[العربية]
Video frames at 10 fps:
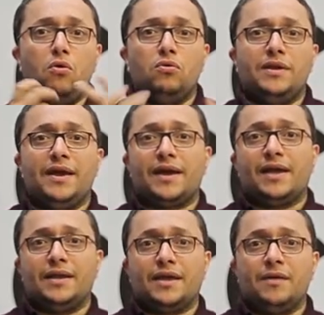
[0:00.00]
اللي هي
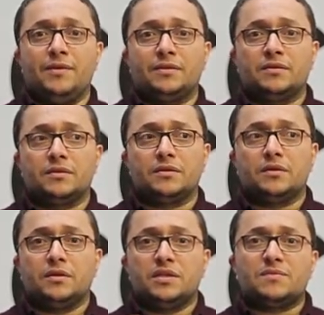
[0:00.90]
خانقه جامد
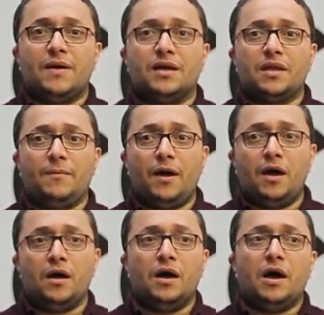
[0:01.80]
اسمها
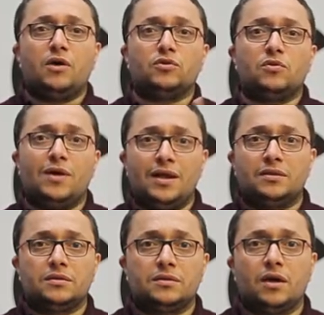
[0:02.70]
ضبحه اخد
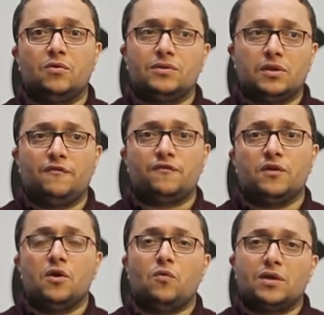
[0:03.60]
الولد او الطفل
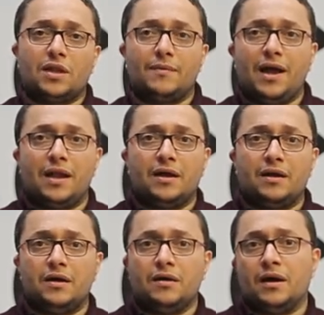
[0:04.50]
واطلع بقى على
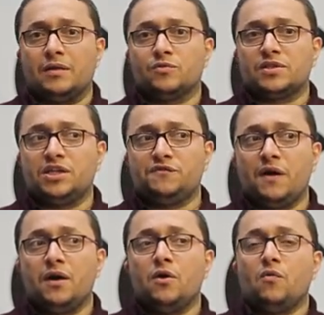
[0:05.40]
على مستشفى
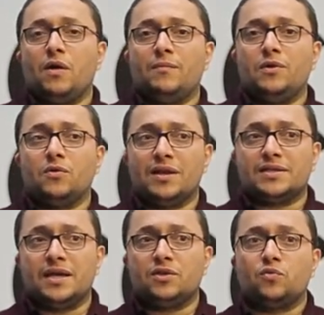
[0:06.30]
واعمل له
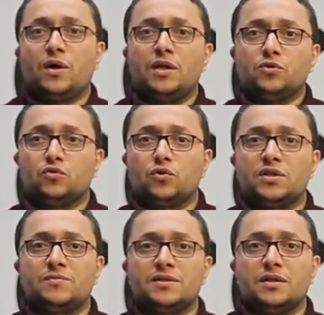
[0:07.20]
جلسات واخلي الدكتور
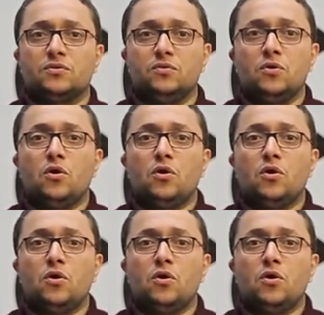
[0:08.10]
يسمع صدره